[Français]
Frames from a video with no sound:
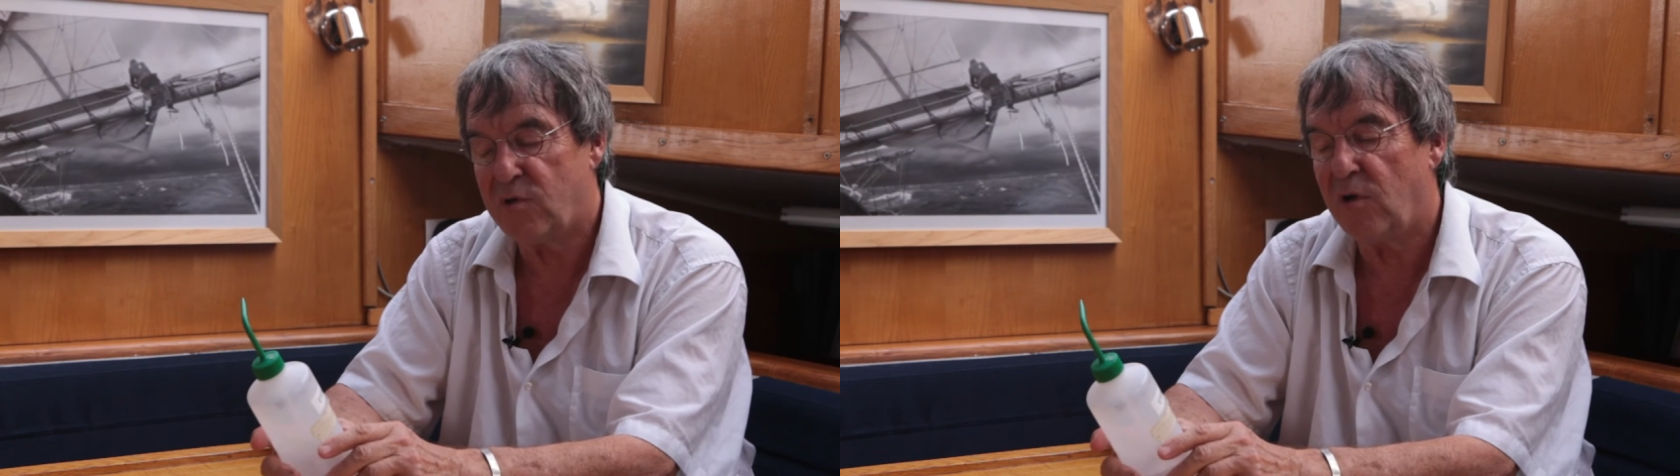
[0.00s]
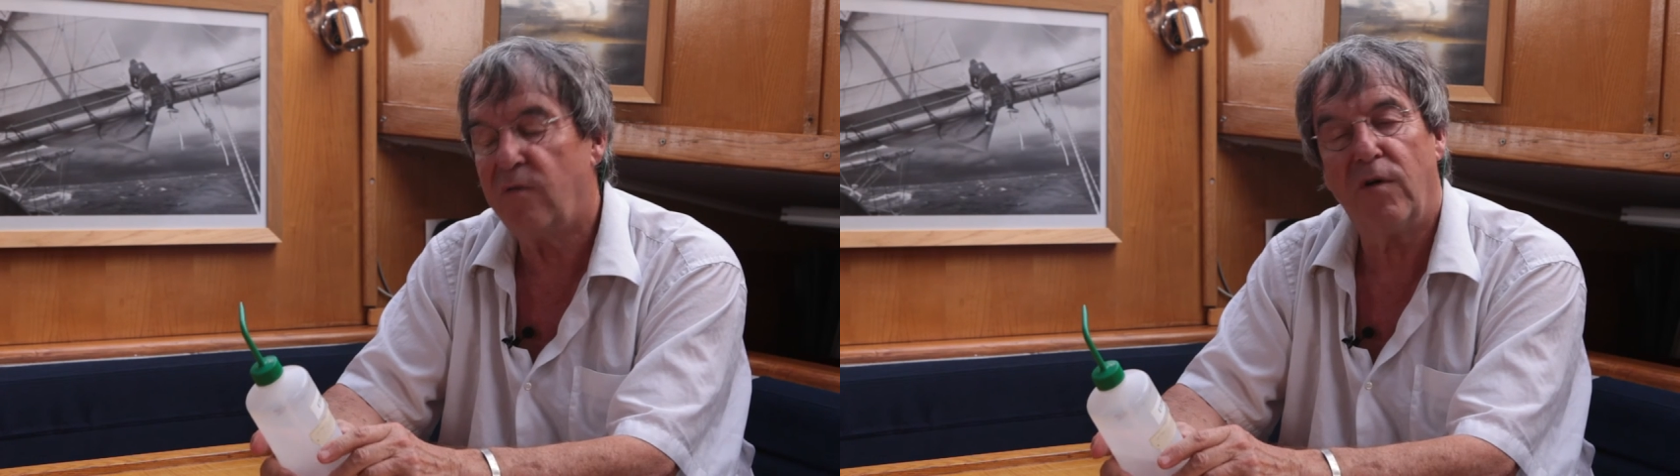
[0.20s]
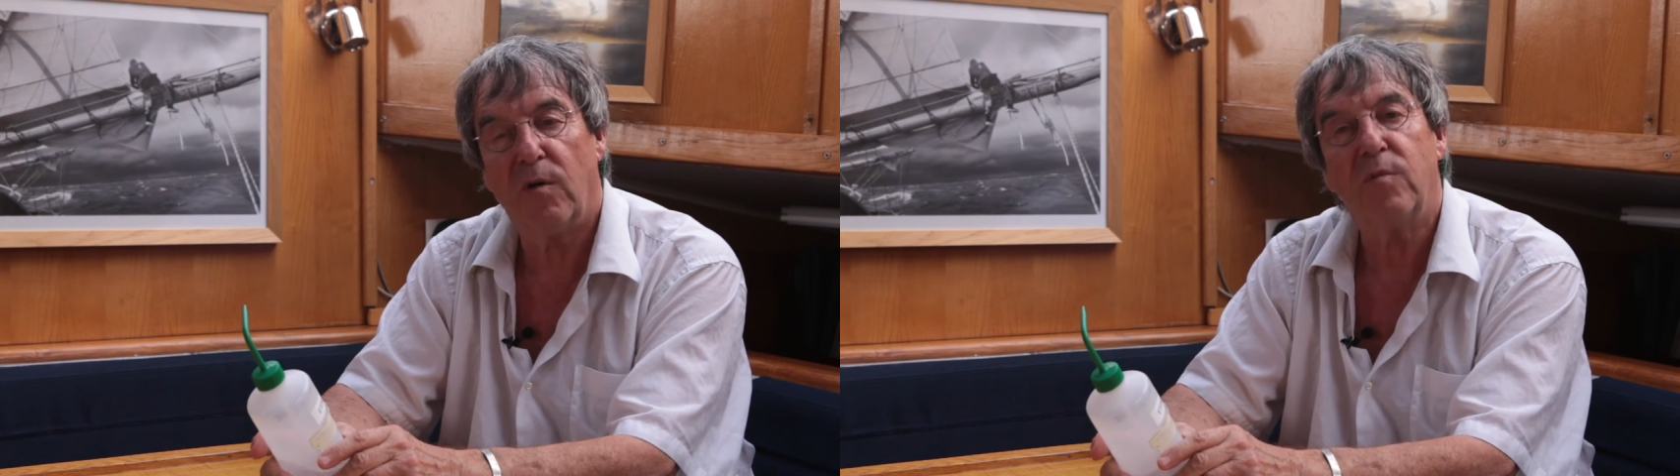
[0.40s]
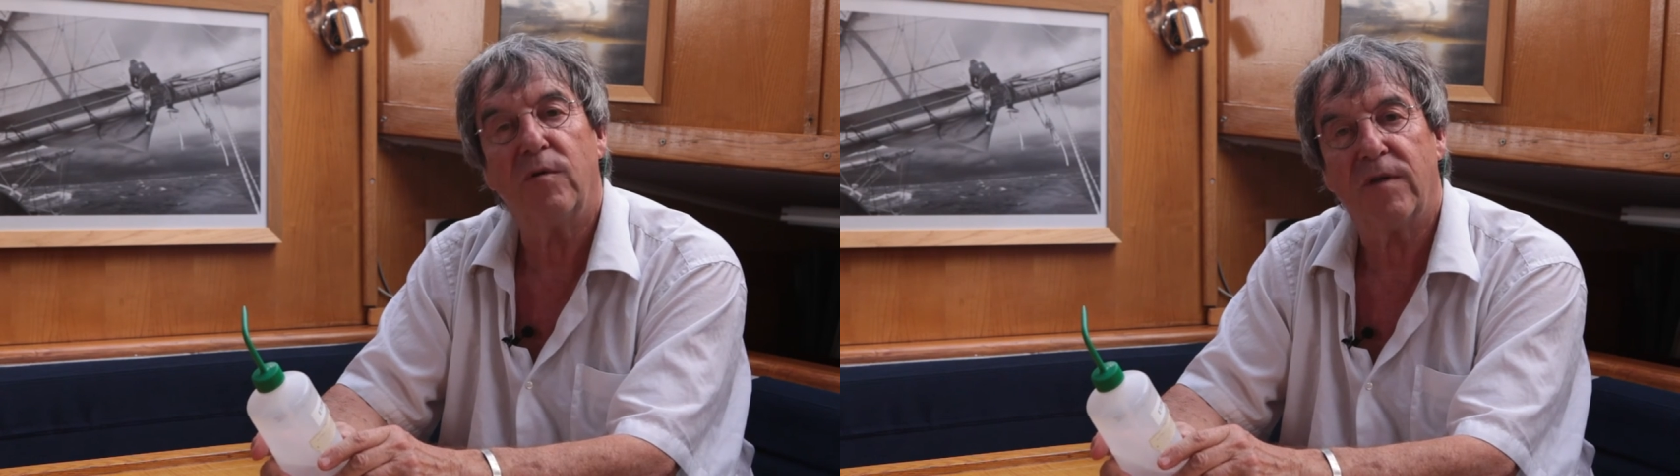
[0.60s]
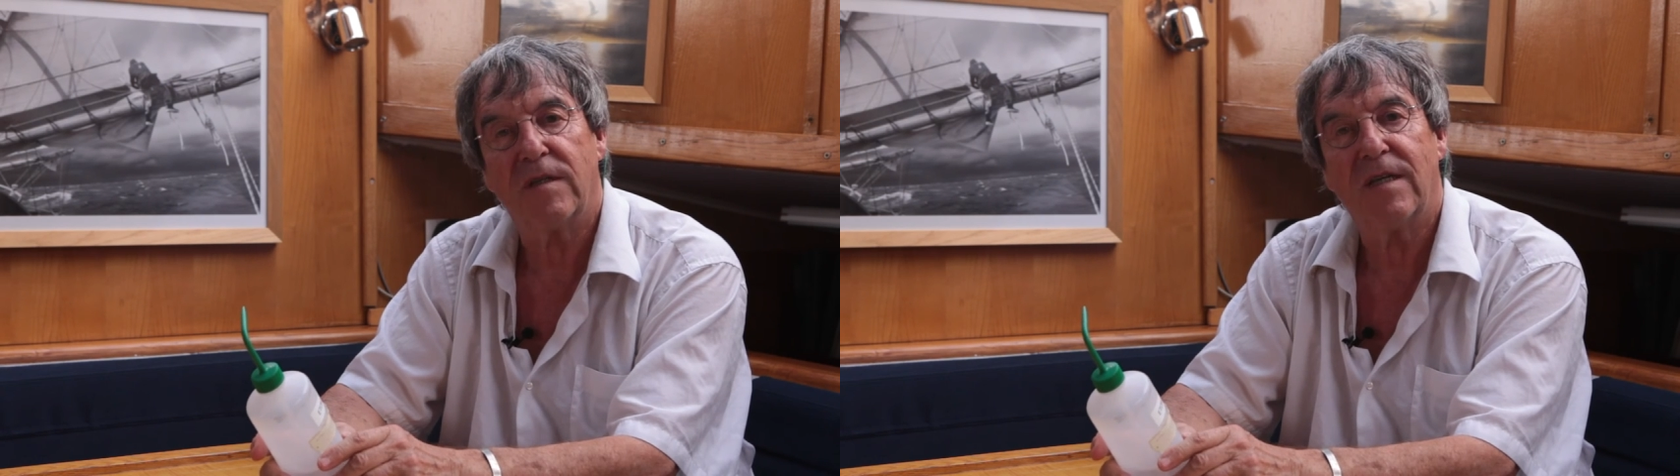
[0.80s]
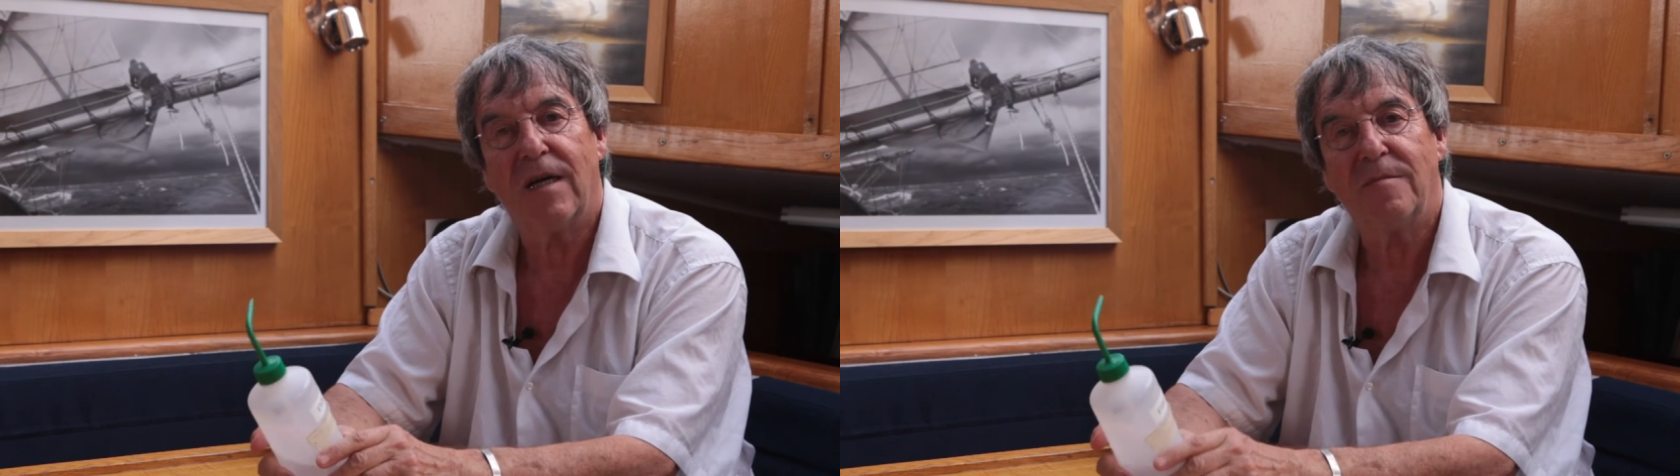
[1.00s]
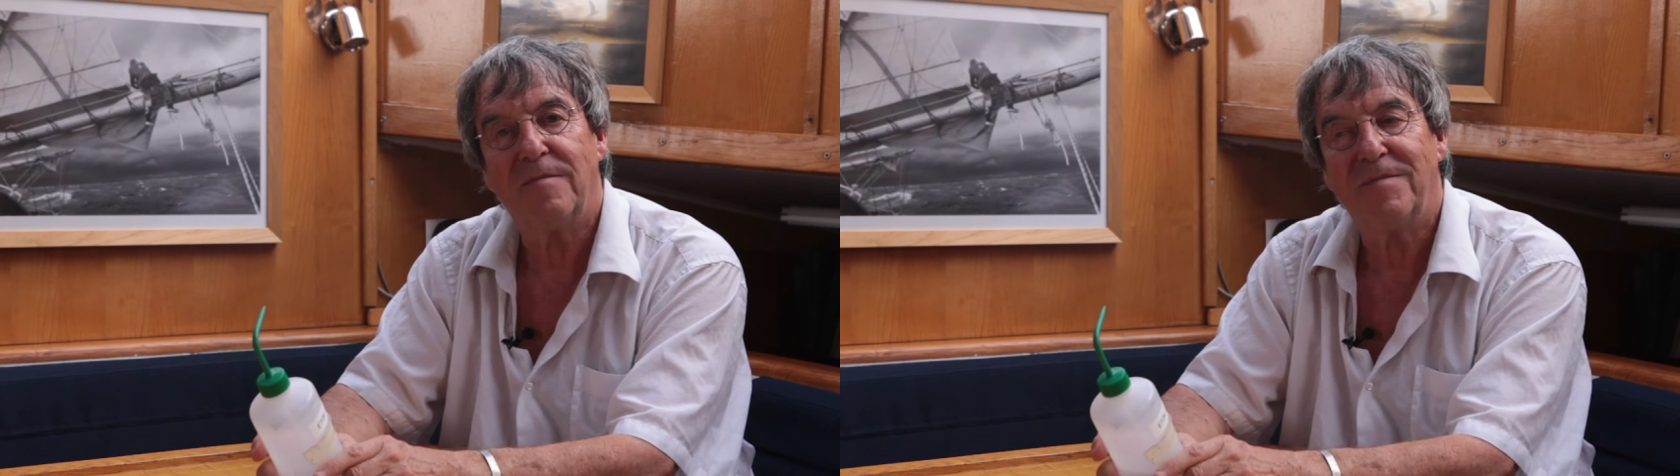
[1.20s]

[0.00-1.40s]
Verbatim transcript: solvant pour faire ça.